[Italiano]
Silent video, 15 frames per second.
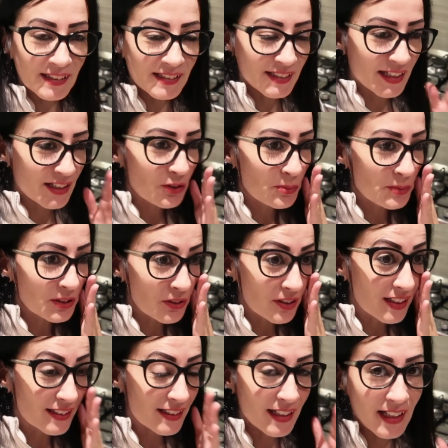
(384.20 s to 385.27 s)
ragazzi, eccomi
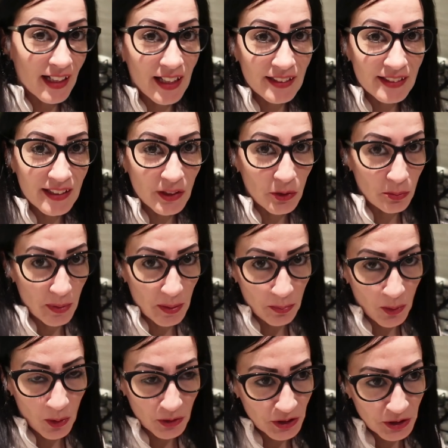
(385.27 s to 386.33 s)
tornata a casa da un bel
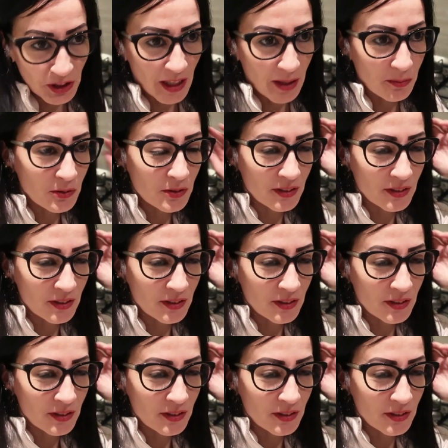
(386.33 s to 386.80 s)
po', diciamo,